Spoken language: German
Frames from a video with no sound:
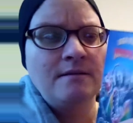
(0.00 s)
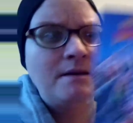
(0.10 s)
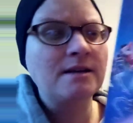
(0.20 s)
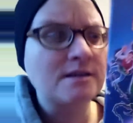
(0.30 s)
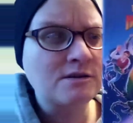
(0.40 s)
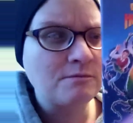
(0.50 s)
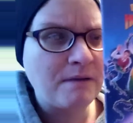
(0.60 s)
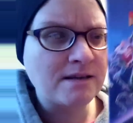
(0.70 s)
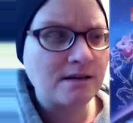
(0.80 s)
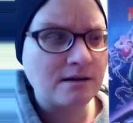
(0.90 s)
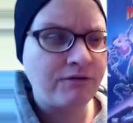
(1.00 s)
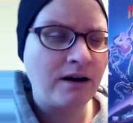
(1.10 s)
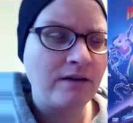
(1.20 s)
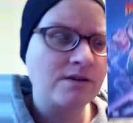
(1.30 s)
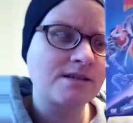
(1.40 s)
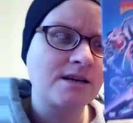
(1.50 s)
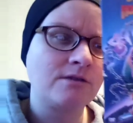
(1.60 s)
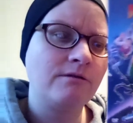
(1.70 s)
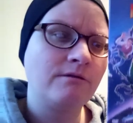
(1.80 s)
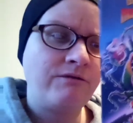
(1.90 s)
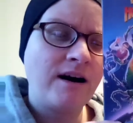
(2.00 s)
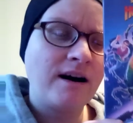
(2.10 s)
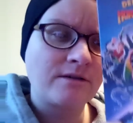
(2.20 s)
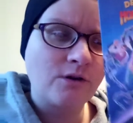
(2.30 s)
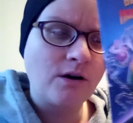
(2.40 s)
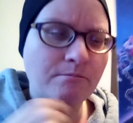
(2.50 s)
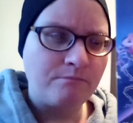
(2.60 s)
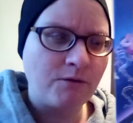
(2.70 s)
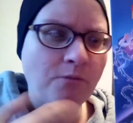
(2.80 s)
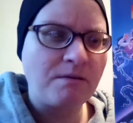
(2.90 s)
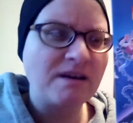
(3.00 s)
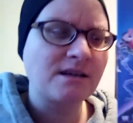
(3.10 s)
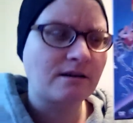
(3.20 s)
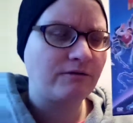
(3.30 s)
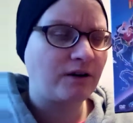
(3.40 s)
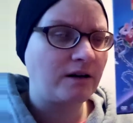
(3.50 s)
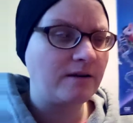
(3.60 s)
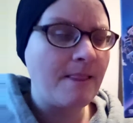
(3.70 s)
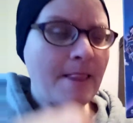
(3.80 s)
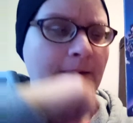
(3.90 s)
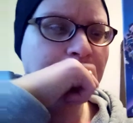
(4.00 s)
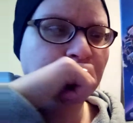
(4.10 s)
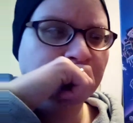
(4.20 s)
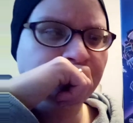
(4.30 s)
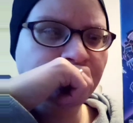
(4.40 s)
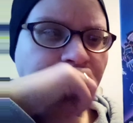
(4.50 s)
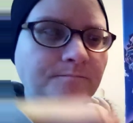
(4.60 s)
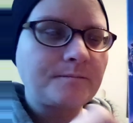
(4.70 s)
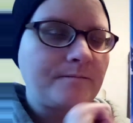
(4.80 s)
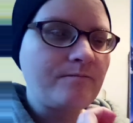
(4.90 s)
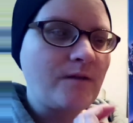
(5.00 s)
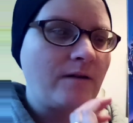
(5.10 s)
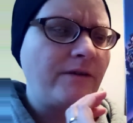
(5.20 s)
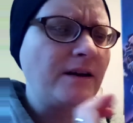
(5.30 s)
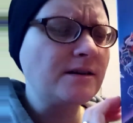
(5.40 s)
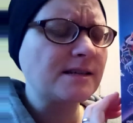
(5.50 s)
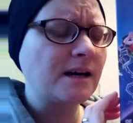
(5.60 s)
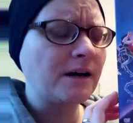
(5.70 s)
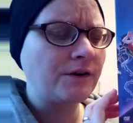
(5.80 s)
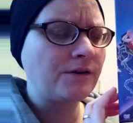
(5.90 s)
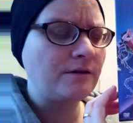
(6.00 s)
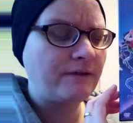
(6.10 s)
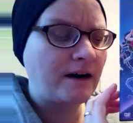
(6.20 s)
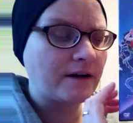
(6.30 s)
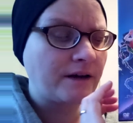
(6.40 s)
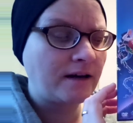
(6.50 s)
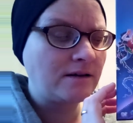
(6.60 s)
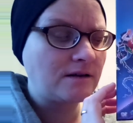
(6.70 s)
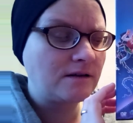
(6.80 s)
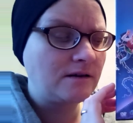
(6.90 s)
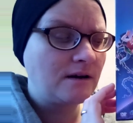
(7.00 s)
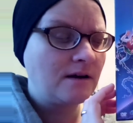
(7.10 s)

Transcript: Mir hätte es nur besser gefallen, wenn es eine war, noch, noch besser gefallen, mh, hm, wenn es eine Variante